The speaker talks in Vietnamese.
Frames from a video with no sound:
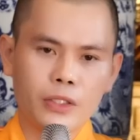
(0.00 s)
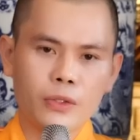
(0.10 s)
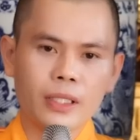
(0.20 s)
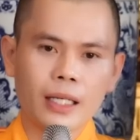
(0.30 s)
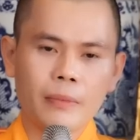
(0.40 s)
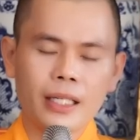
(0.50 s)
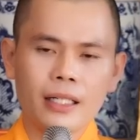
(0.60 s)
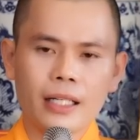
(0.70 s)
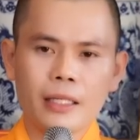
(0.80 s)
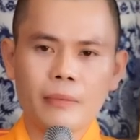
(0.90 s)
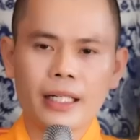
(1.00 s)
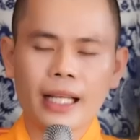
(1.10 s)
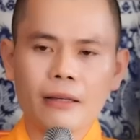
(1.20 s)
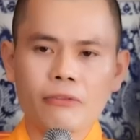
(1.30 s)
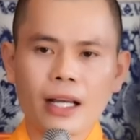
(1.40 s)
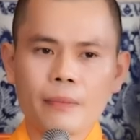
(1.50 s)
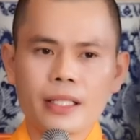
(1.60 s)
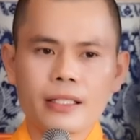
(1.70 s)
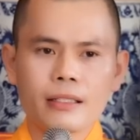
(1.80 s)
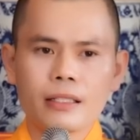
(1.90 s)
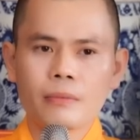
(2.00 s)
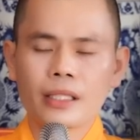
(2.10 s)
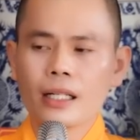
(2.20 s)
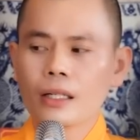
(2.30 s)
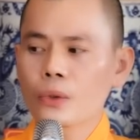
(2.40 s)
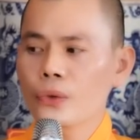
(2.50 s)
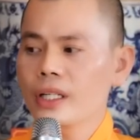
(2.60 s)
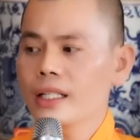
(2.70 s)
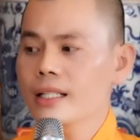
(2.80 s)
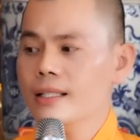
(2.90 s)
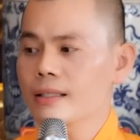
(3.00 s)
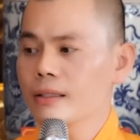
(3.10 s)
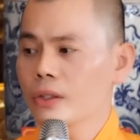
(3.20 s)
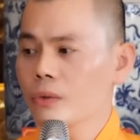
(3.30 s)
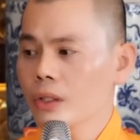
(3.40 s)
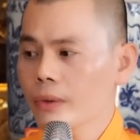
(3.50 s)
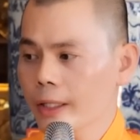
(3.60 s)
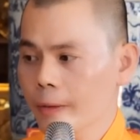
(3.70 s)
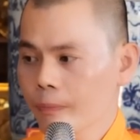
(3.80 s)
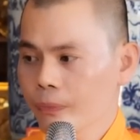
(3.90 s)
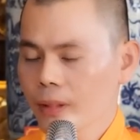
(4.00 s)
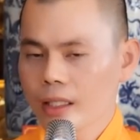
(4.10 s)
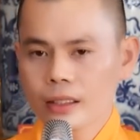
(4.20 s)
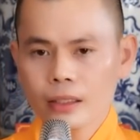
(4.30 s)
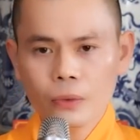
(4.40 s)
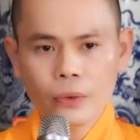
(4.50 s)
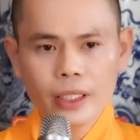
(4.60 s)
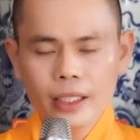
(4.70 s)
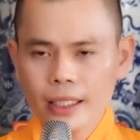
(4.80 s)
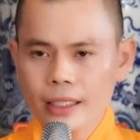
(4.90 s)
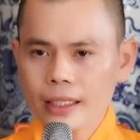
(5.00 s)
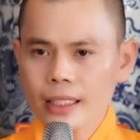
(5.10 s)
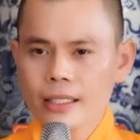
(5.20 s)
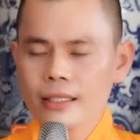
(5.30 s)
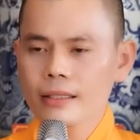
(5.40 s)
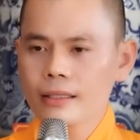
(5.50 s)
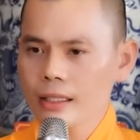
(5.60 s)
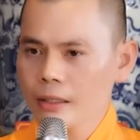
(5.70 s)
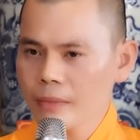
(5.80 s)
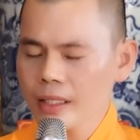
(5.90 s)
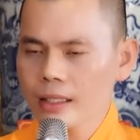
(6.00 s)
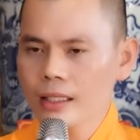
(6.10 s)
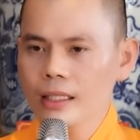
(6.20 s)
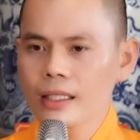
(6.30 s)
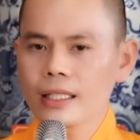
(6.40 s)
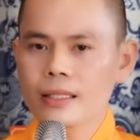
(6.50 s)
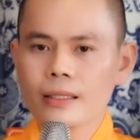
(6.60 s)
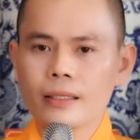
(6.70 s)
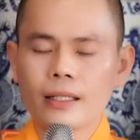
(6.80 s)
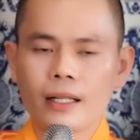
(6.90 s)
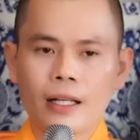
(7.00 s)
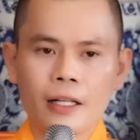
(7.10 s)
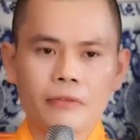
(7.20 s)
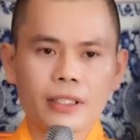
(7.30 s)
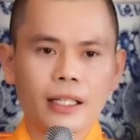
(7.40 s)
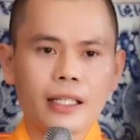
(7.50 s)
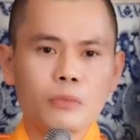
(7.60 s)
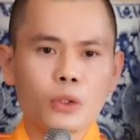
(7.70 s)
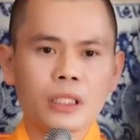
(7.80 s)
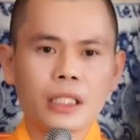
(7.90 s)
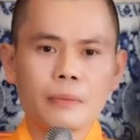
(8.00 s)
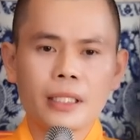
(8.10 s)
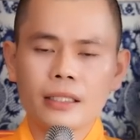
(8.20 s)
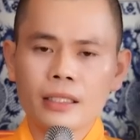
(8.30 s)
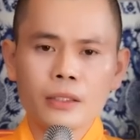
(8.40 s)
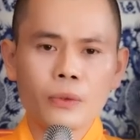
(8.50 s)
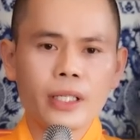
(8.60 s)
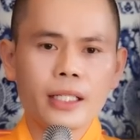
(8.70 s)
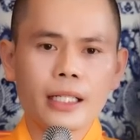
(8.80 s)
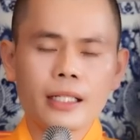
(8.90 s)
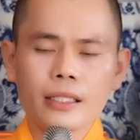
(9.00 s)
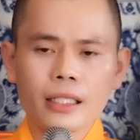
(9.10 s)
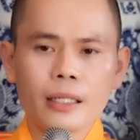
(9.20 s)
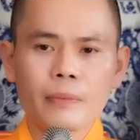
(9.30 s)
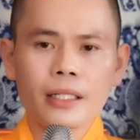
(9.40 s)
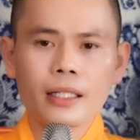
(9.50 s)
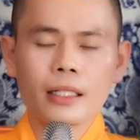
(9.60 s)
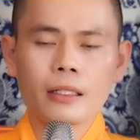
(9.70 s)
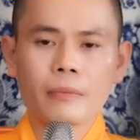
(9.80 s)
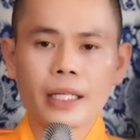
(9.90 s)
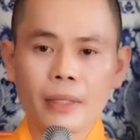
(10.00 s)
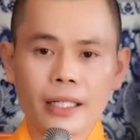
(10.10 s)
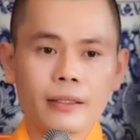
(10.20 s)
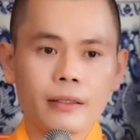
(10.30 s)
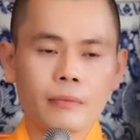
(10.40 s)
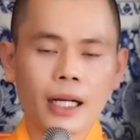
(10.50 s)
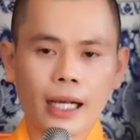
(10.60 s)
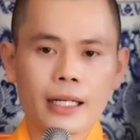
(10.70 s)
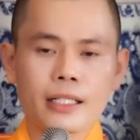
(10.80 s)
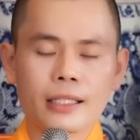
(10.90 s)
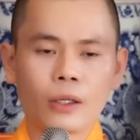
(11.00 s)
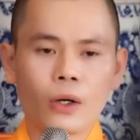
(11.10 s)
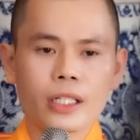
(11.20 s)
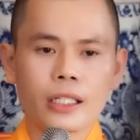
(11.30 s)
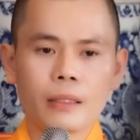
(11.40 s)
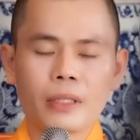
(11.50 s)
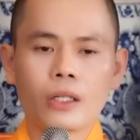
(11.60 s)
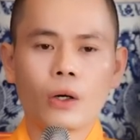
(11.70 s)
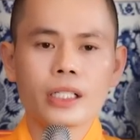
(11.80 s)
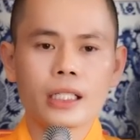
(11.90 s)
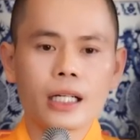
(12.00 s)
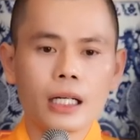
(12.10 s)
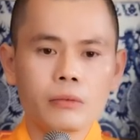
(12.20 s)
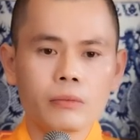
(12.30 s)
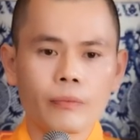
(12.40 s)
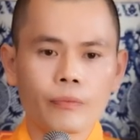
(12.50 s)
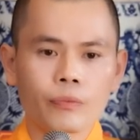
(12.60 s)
Mà chúng ta biết khi mình nghe pháp ni sư, mình rất là quý ni sư, đúng không ạ? Rất quý kính ni sư, rất biết ơn ni sư. Và thấy một người mình rất quý kính, rất là biết ơn, bị bệnh mà cần sự hỗ trợ, mình hỗ trợ không?